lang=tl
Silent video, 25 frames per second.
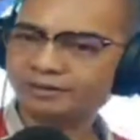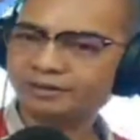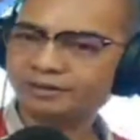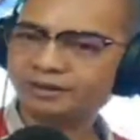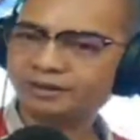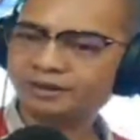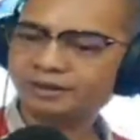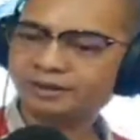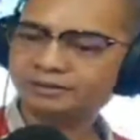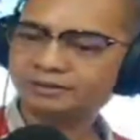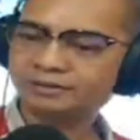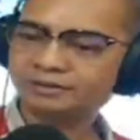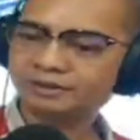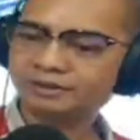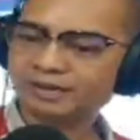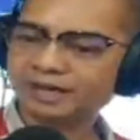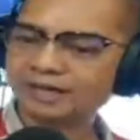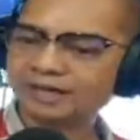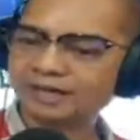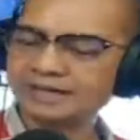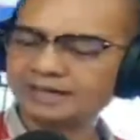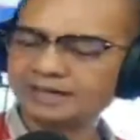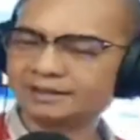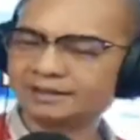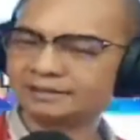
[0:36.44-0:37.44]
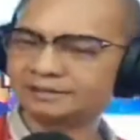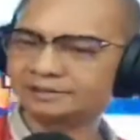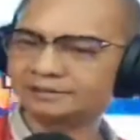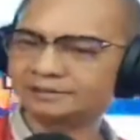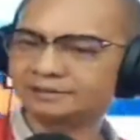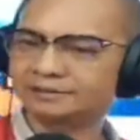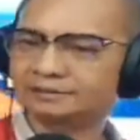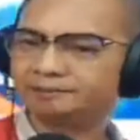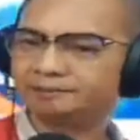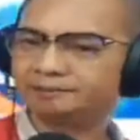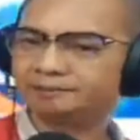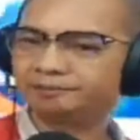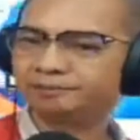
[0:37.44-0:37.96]
sarayang
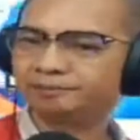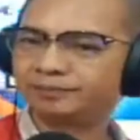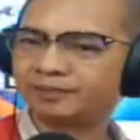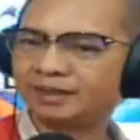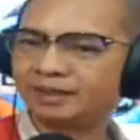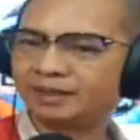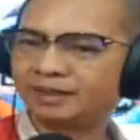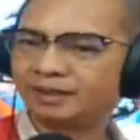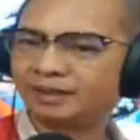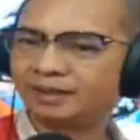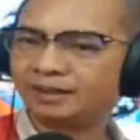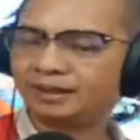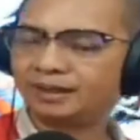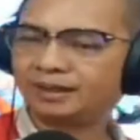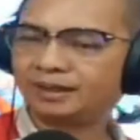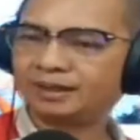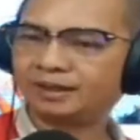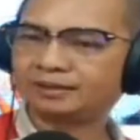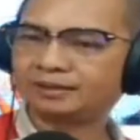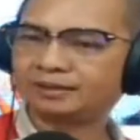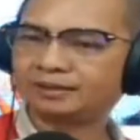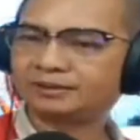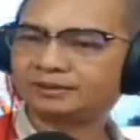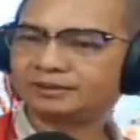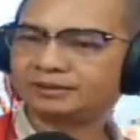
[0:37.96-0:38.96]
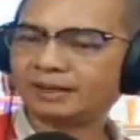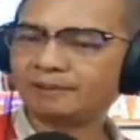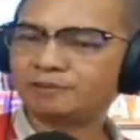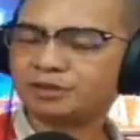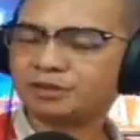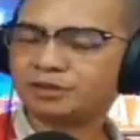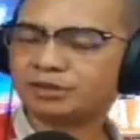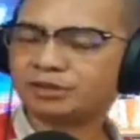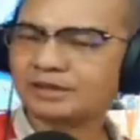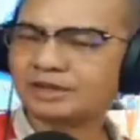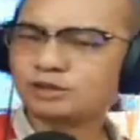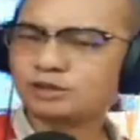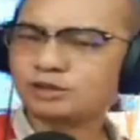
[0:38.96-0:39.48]
uh,
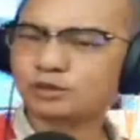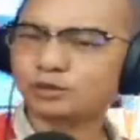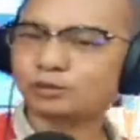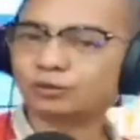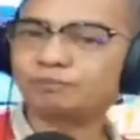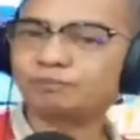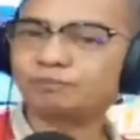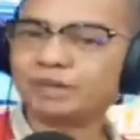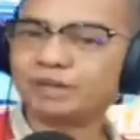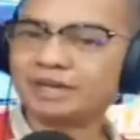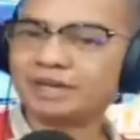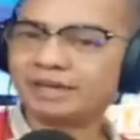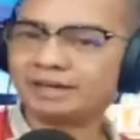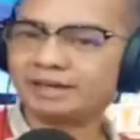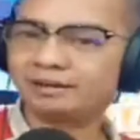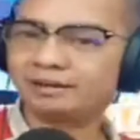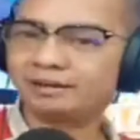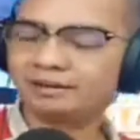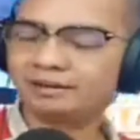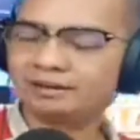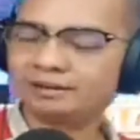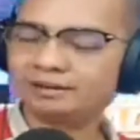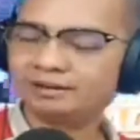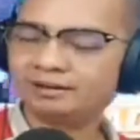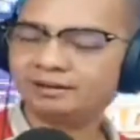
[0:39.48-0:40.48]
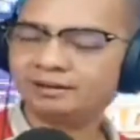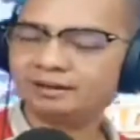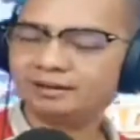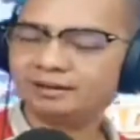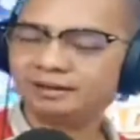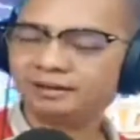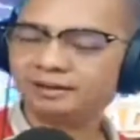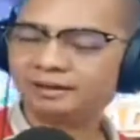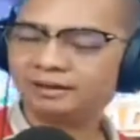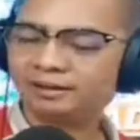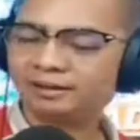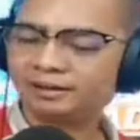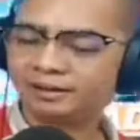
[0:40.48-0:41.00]
substitute bill
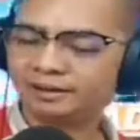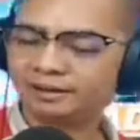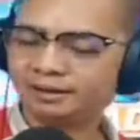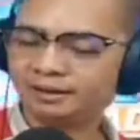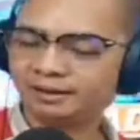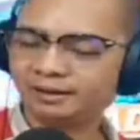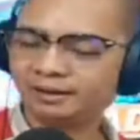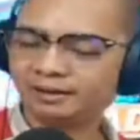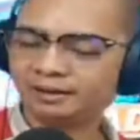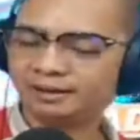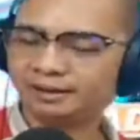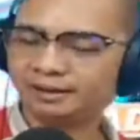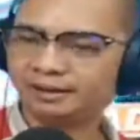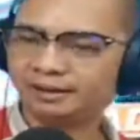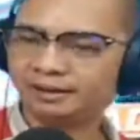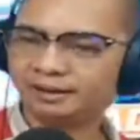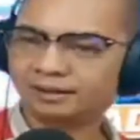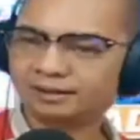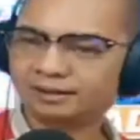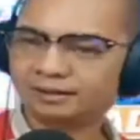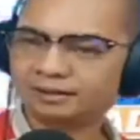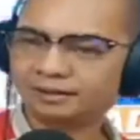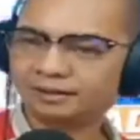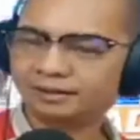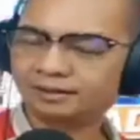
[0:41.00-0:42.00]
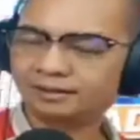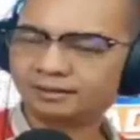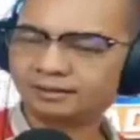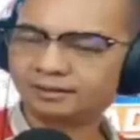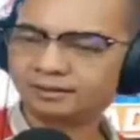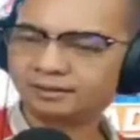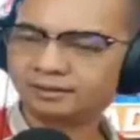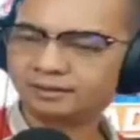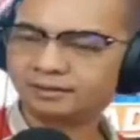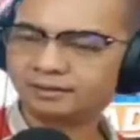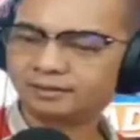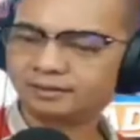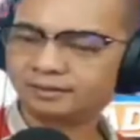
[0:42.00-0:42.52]
uh,
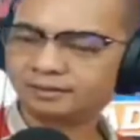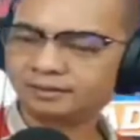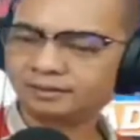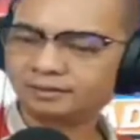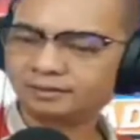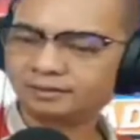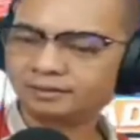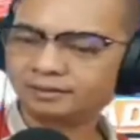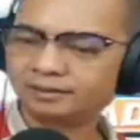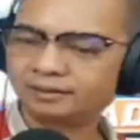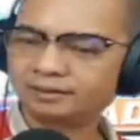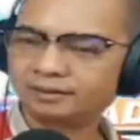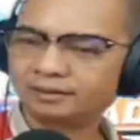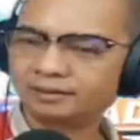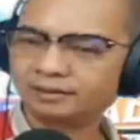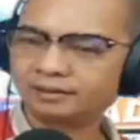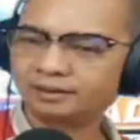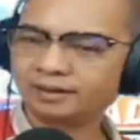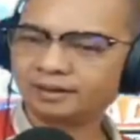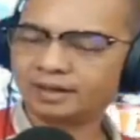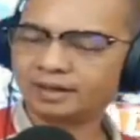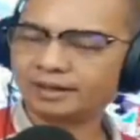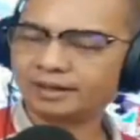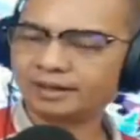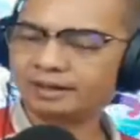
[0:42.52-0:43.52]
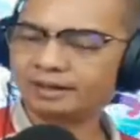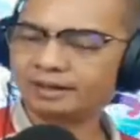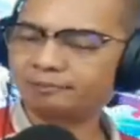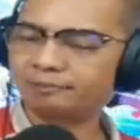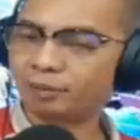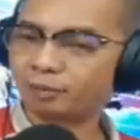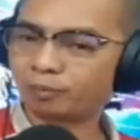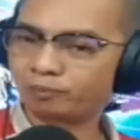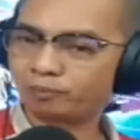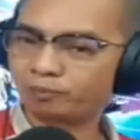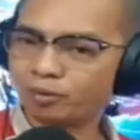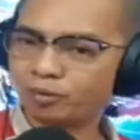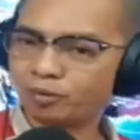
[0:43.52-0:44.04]
nga
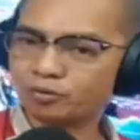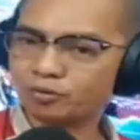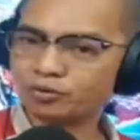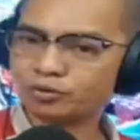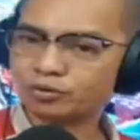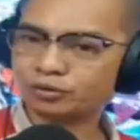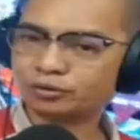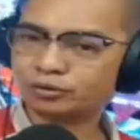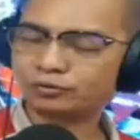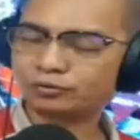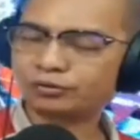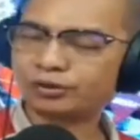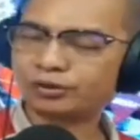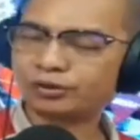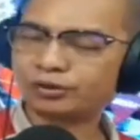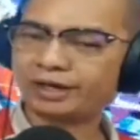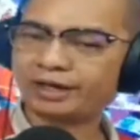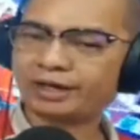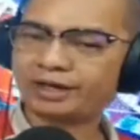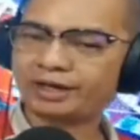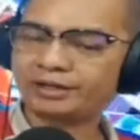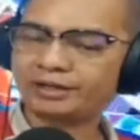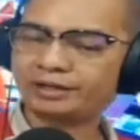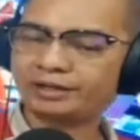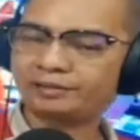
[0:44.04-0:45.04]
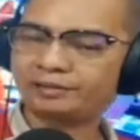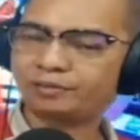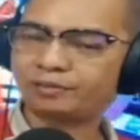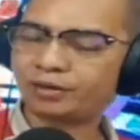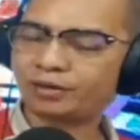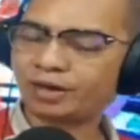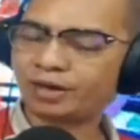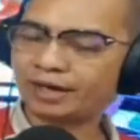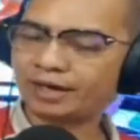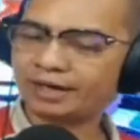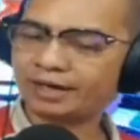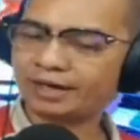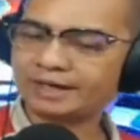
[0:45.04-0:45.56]
nag-propose to create the
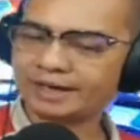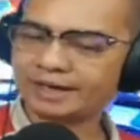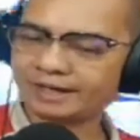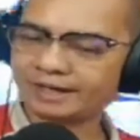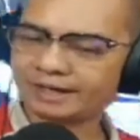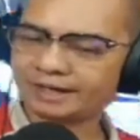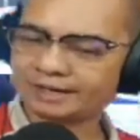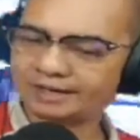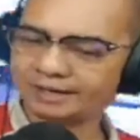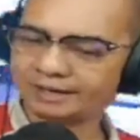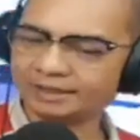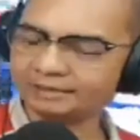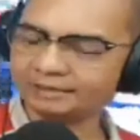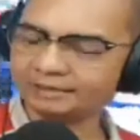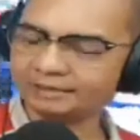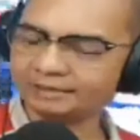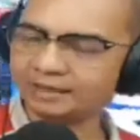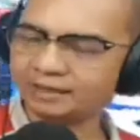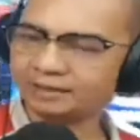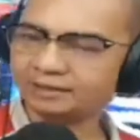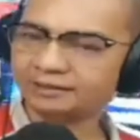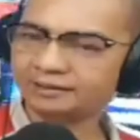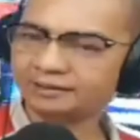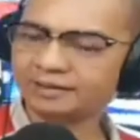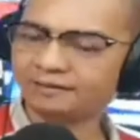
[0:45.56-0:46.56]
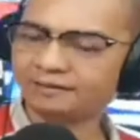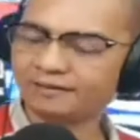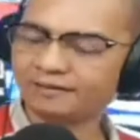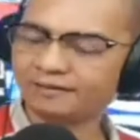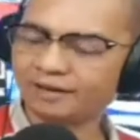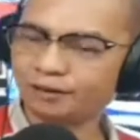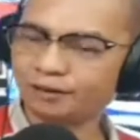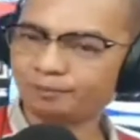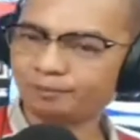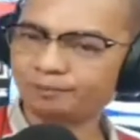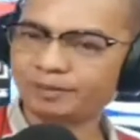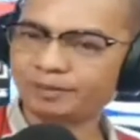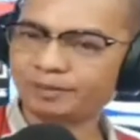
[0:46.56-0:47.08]
Boracay Island
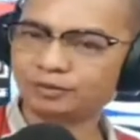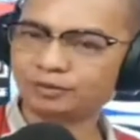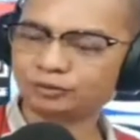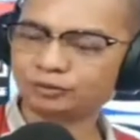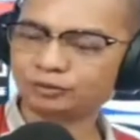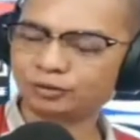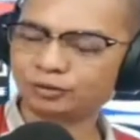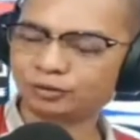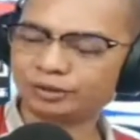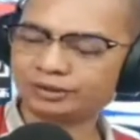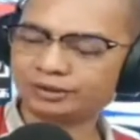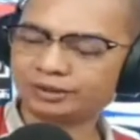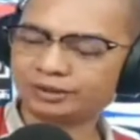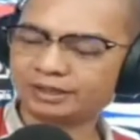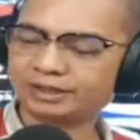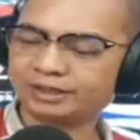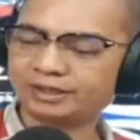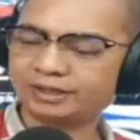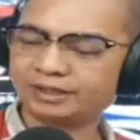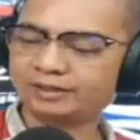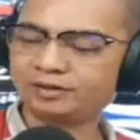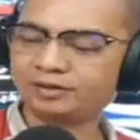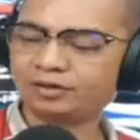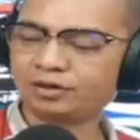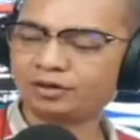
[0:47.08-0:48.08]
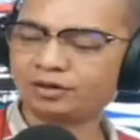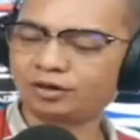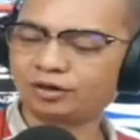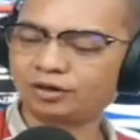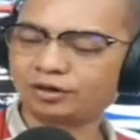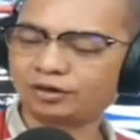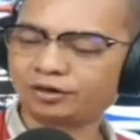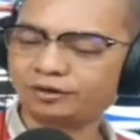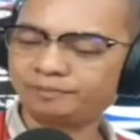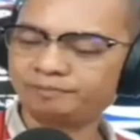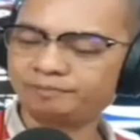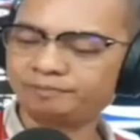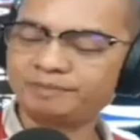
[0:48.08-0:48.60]
Development Authority
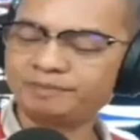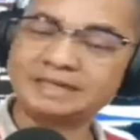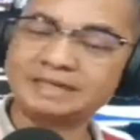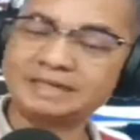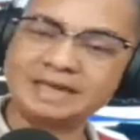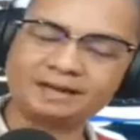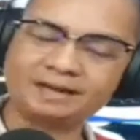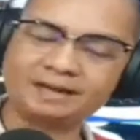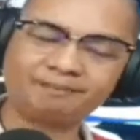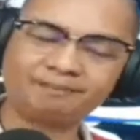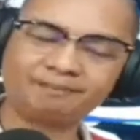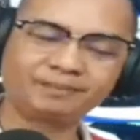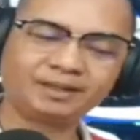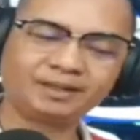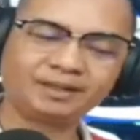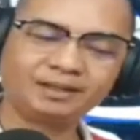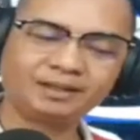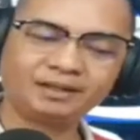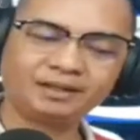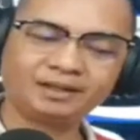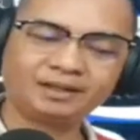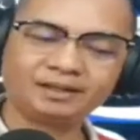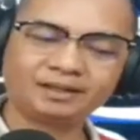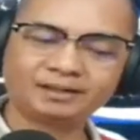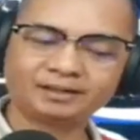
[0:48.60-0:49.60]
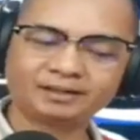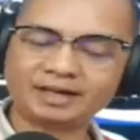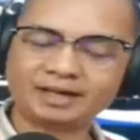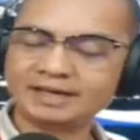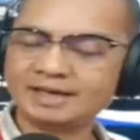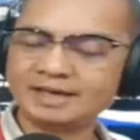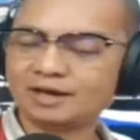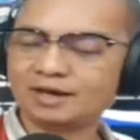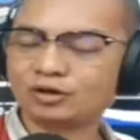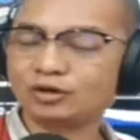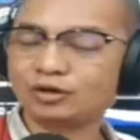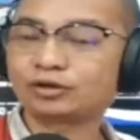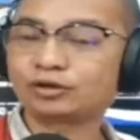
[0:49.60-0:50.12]
or BIDA.
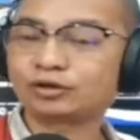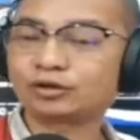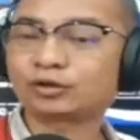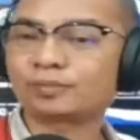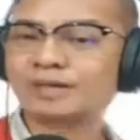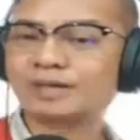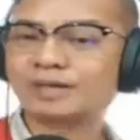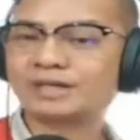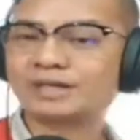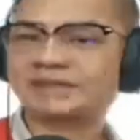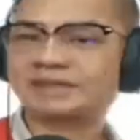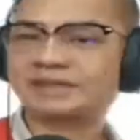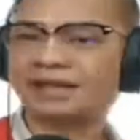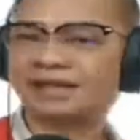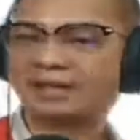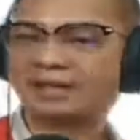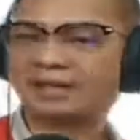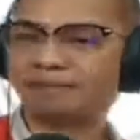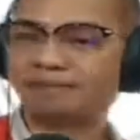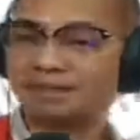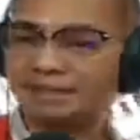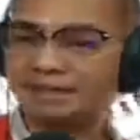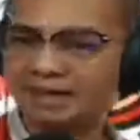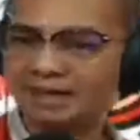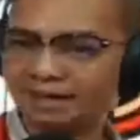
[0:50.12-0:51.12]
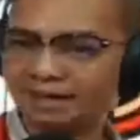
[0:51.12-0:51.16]
Rayang controversial nga BIDA.